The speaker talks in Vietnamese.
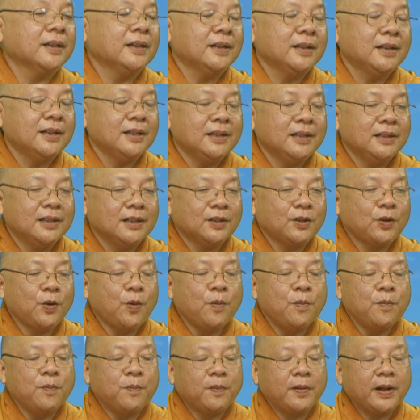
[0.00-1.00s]
cho dạ. nên yeah.
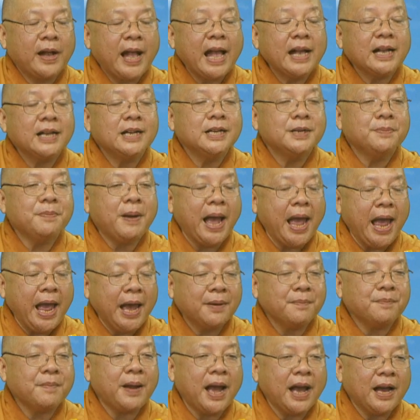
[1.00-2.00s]
cùng các người
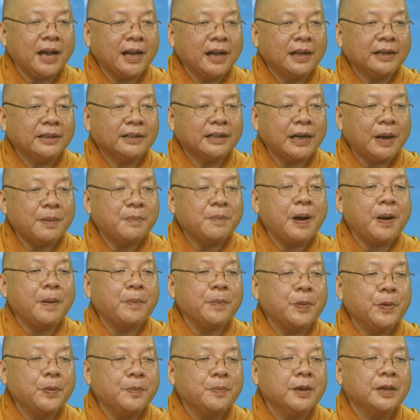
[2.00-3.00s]
bạn bạn đồng
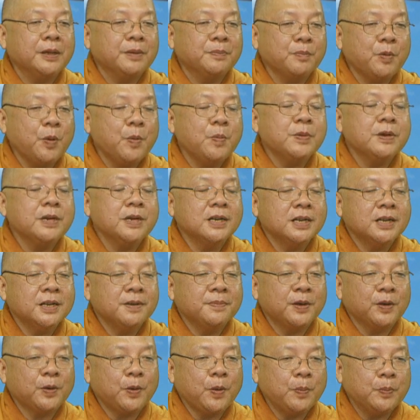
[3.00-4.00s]
học của mình bốn người
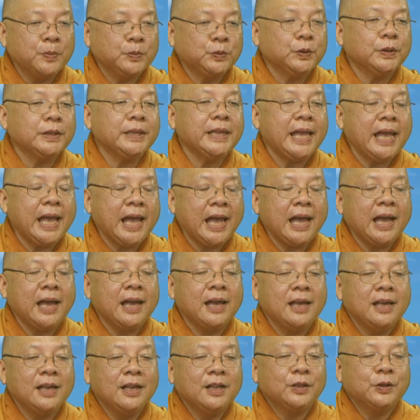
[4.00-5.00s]
mà cùng xuất gia
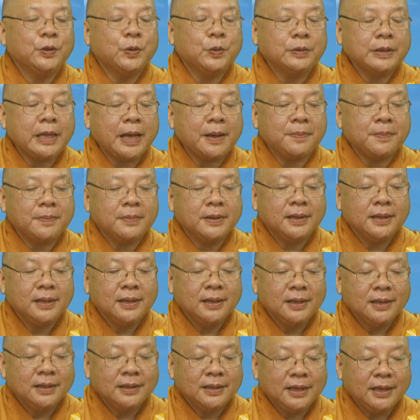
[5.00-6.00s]
Yeah. Ừ. tu tập
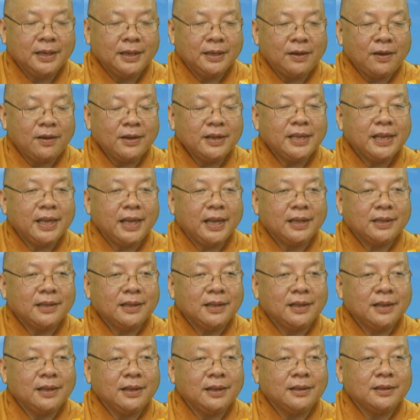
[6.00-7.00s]
thì nói vậy
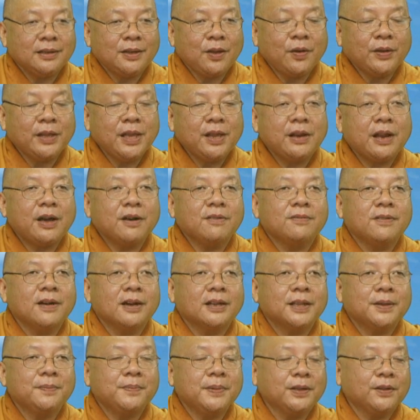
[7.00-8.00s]
thì nói theo đạo
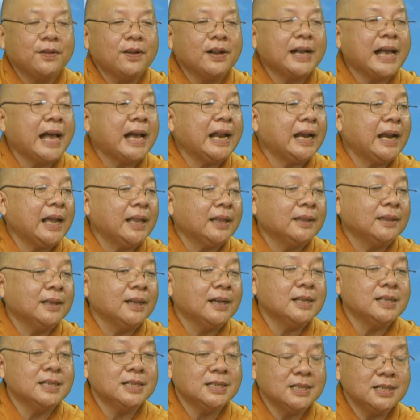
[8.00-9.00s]
Phật thì mình có căn lành
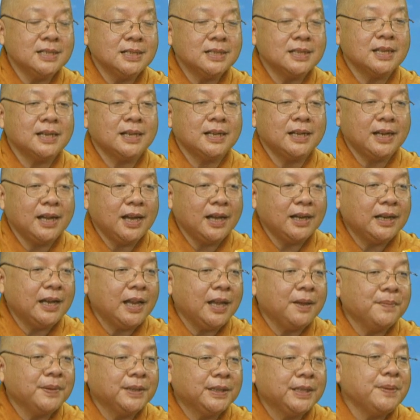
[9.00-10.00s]
đời trước cho nên đời
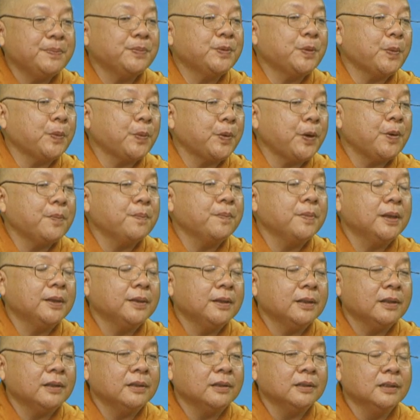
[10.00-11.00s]
này mình tiếp tục con
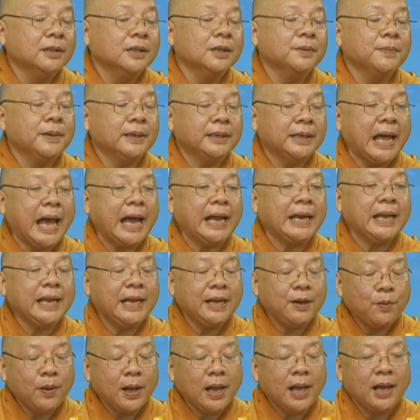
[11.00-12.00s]
mình yeah. Dạ. đường mình đã
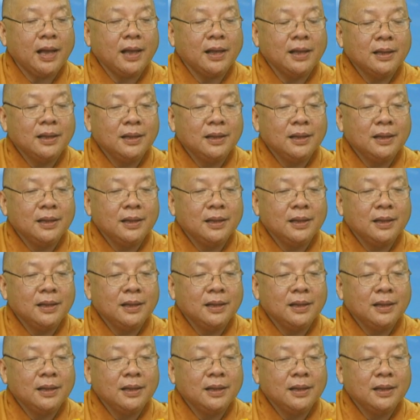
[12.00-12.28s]
đi qua